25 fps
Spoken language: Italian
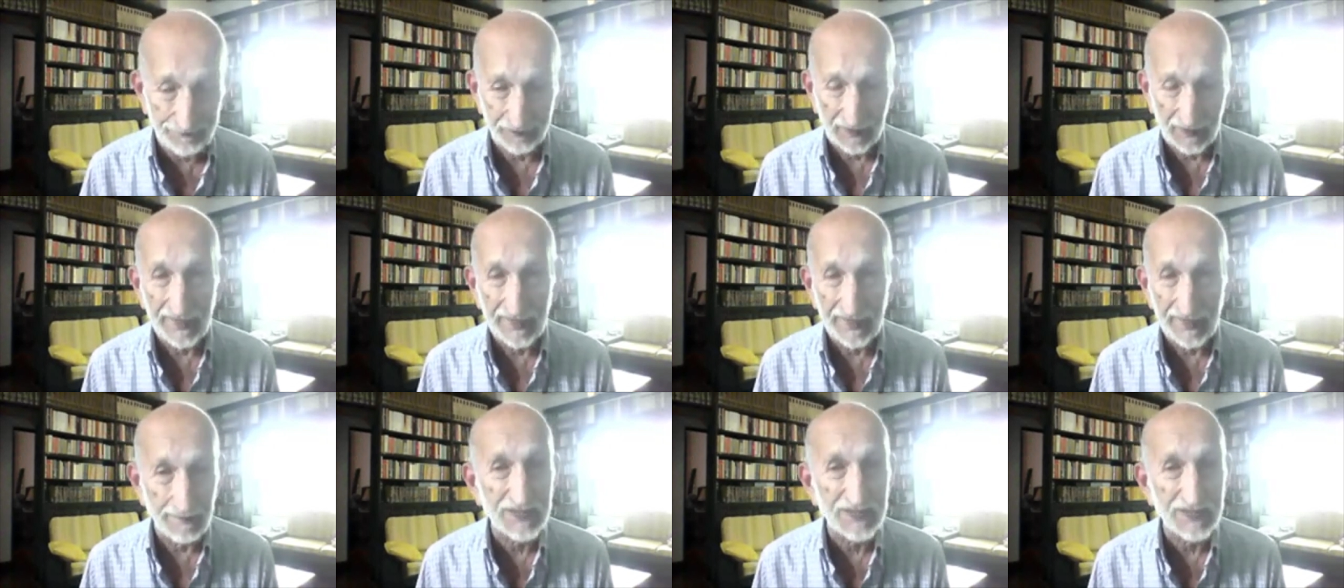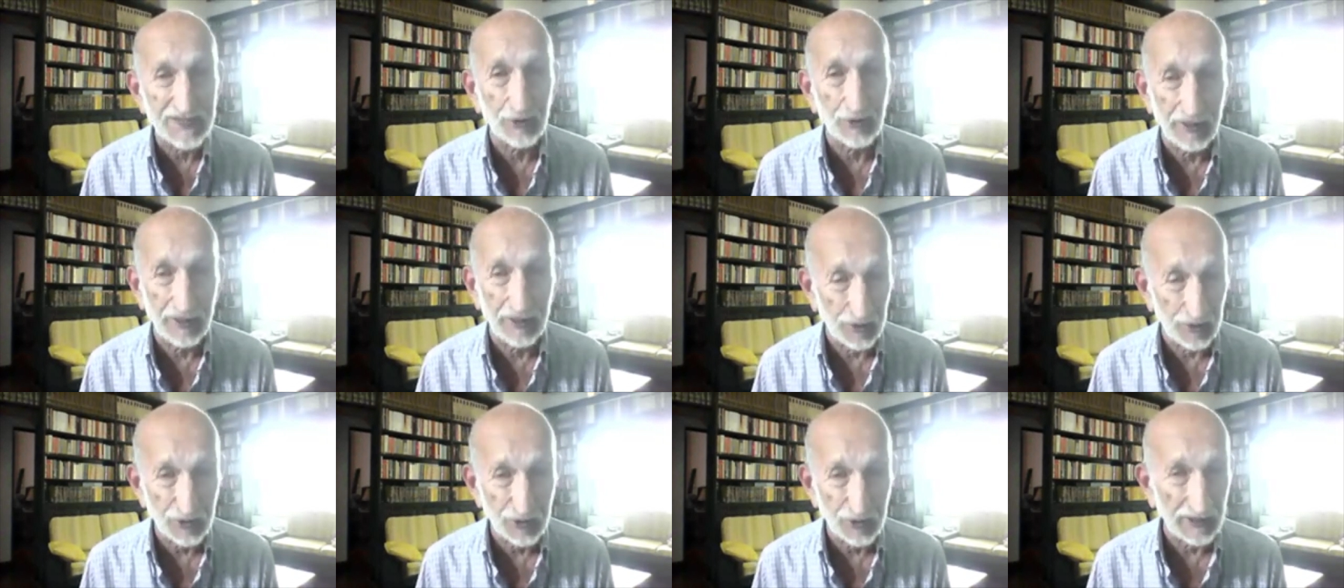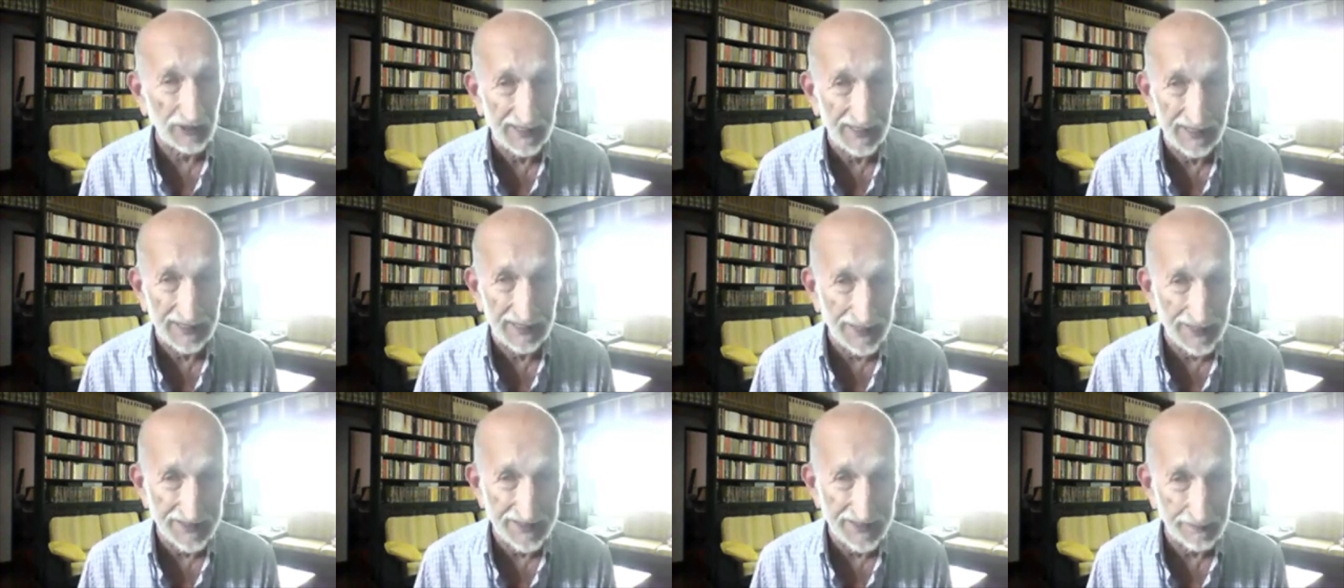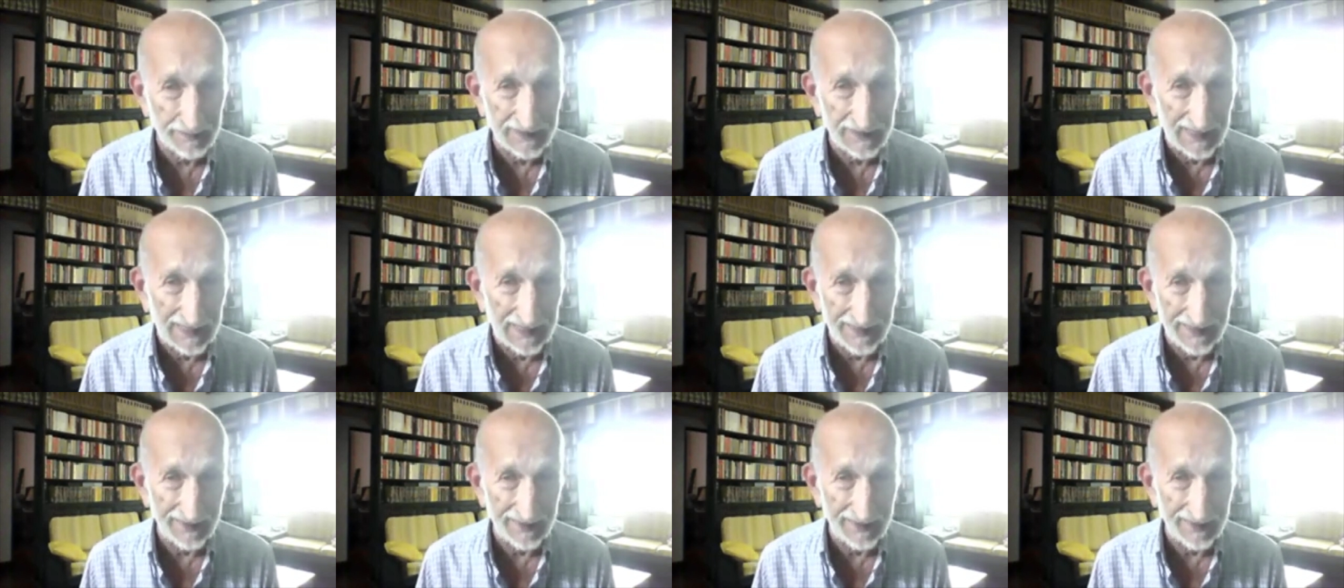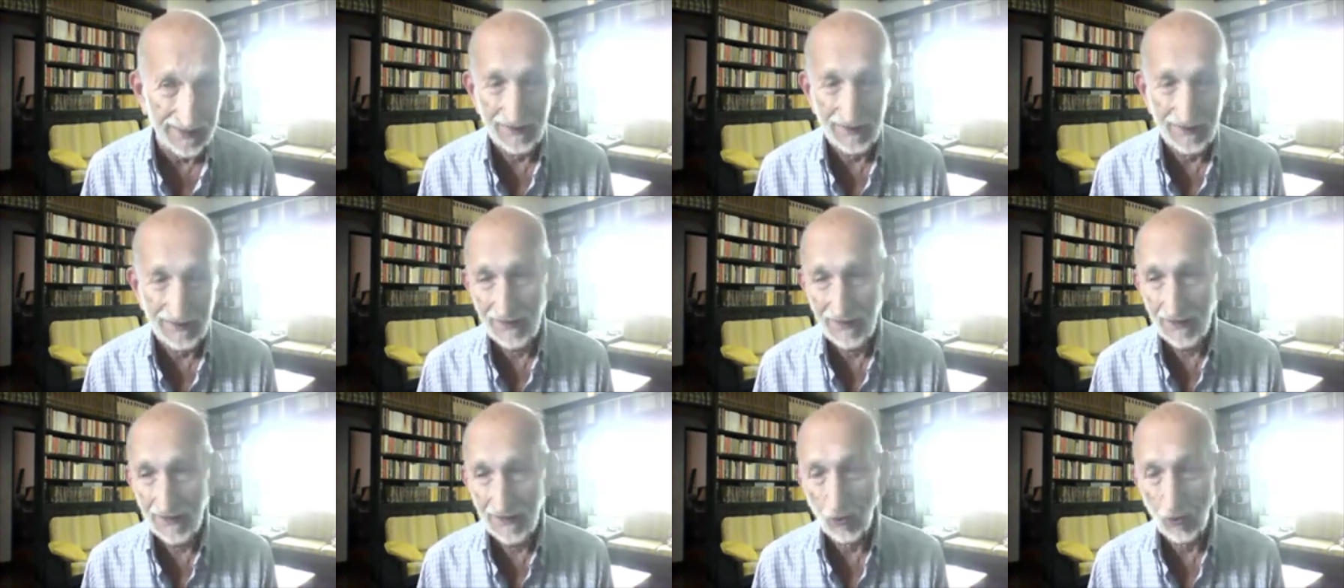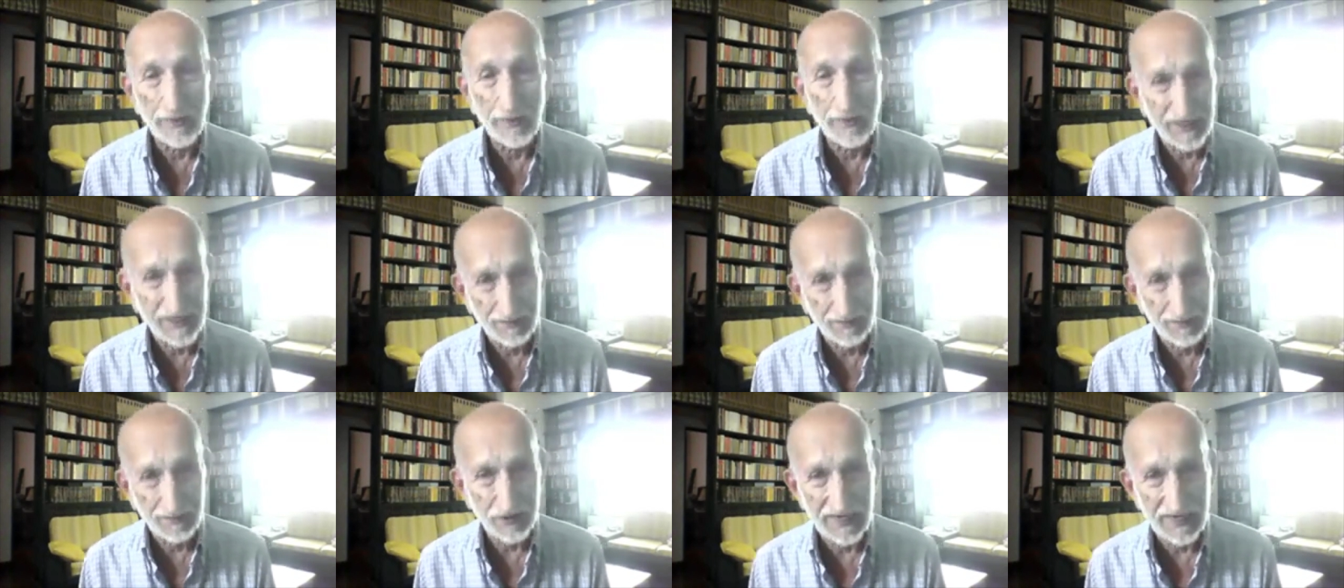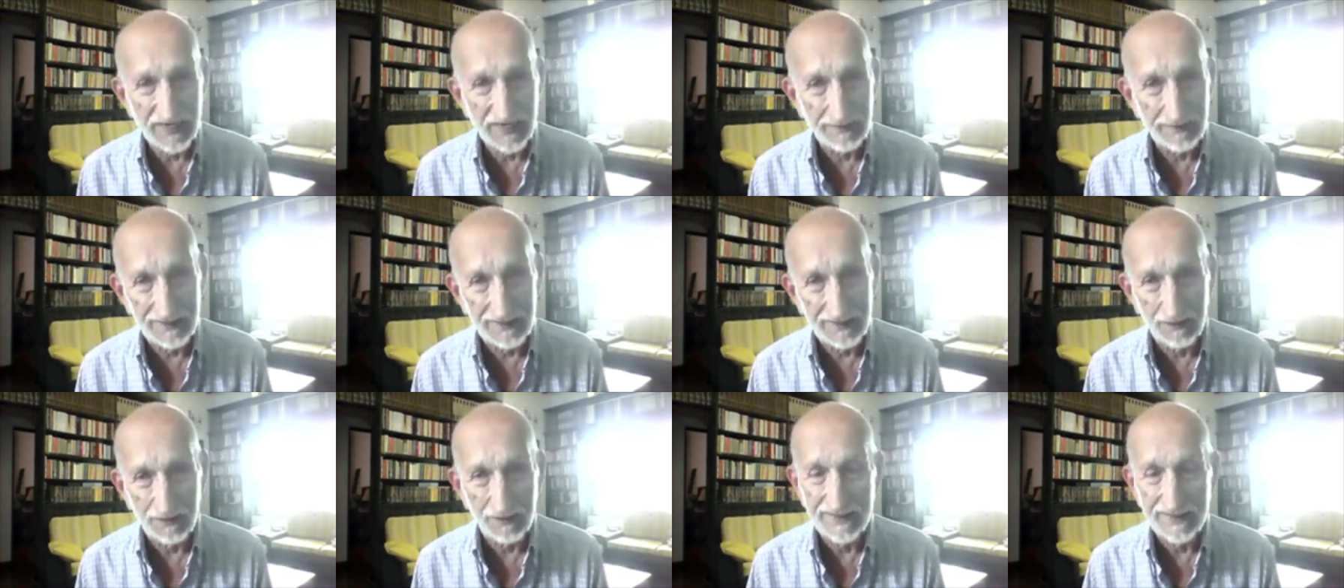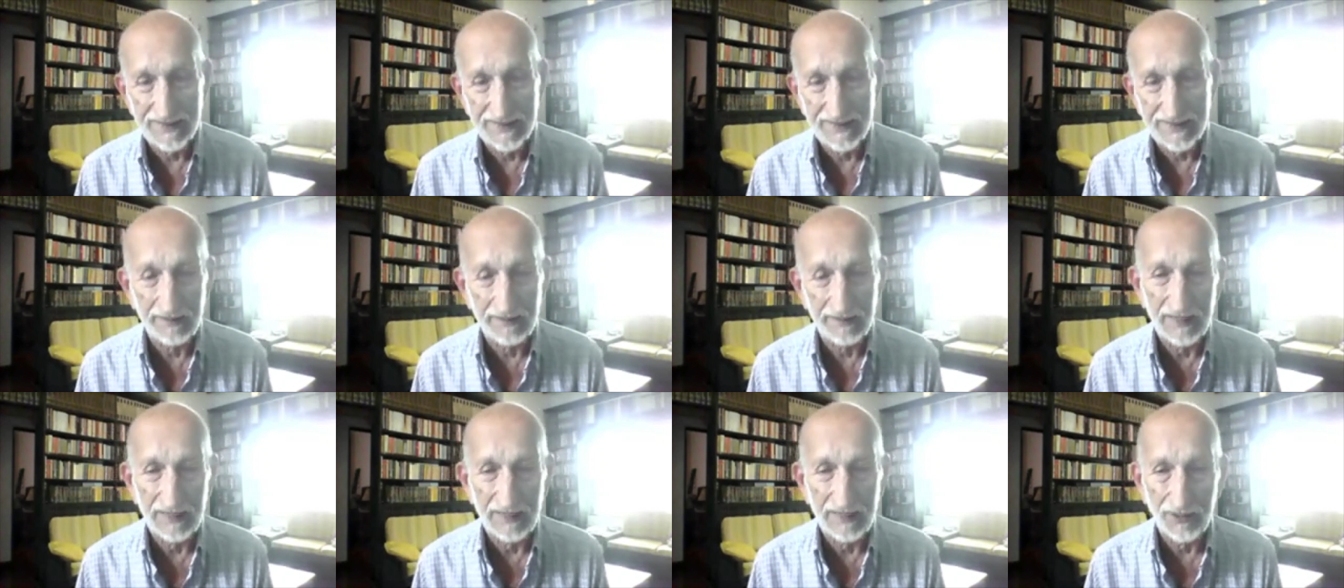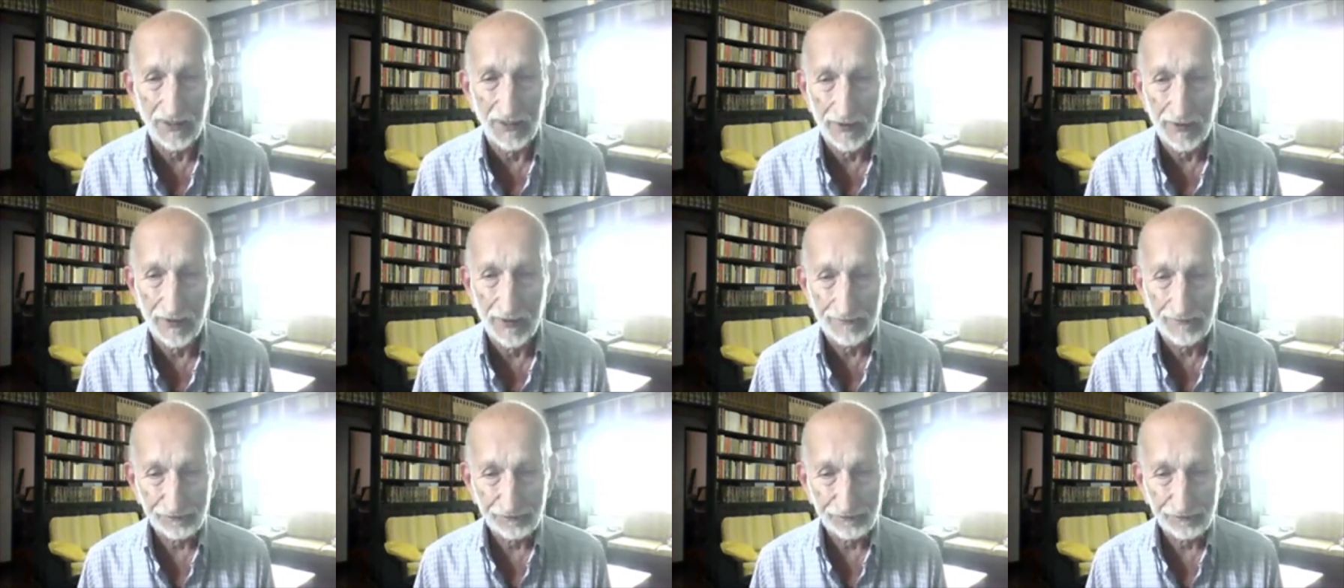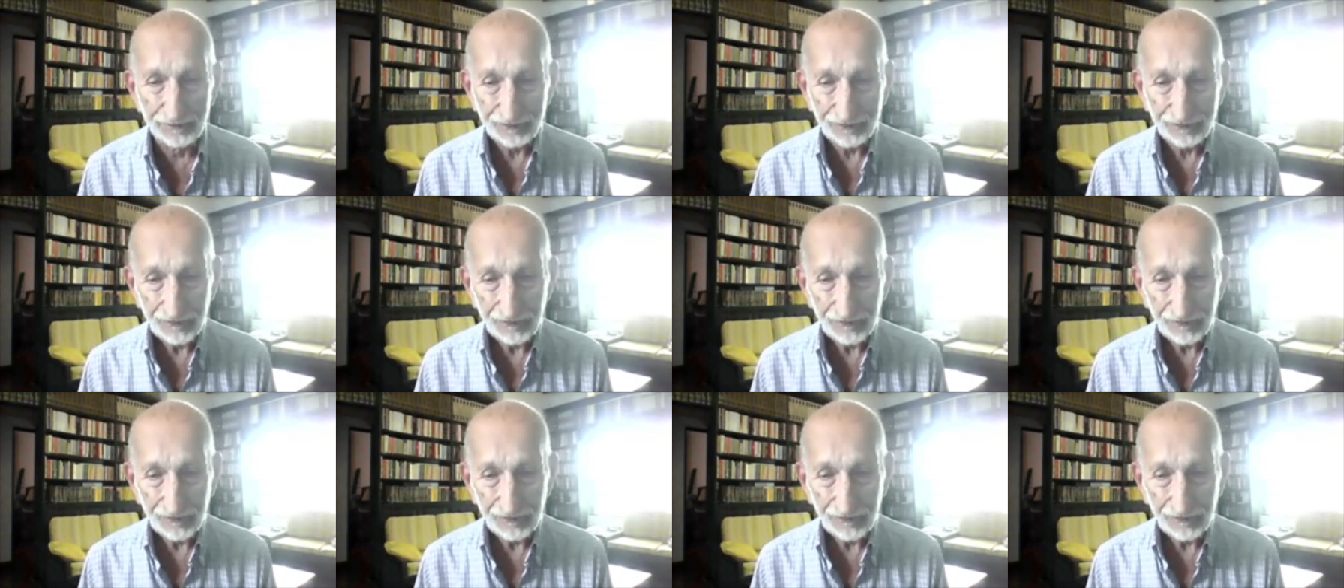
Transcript: è rimasto rinchiuso nelle carceri britanniche come responsabile di questa ribellione.